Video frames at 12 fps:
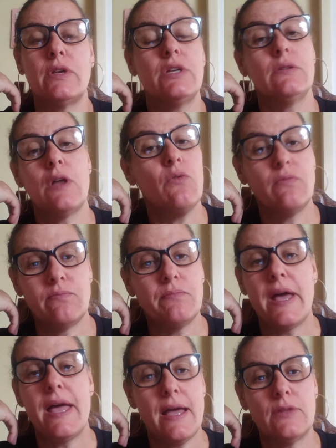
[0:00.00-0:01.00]
que não
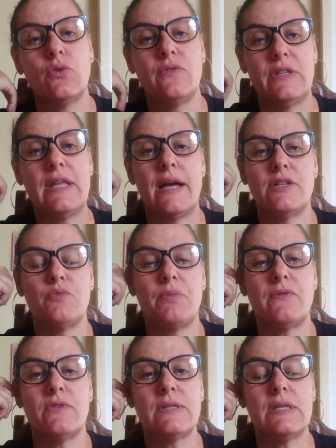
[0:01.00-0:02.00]
é novidade
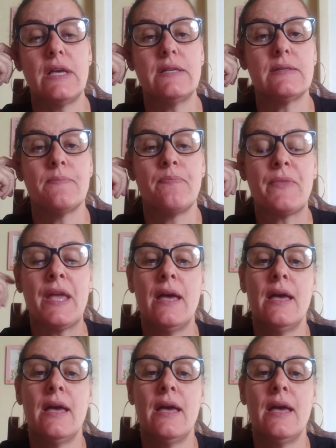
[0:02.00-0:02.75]
para vocês,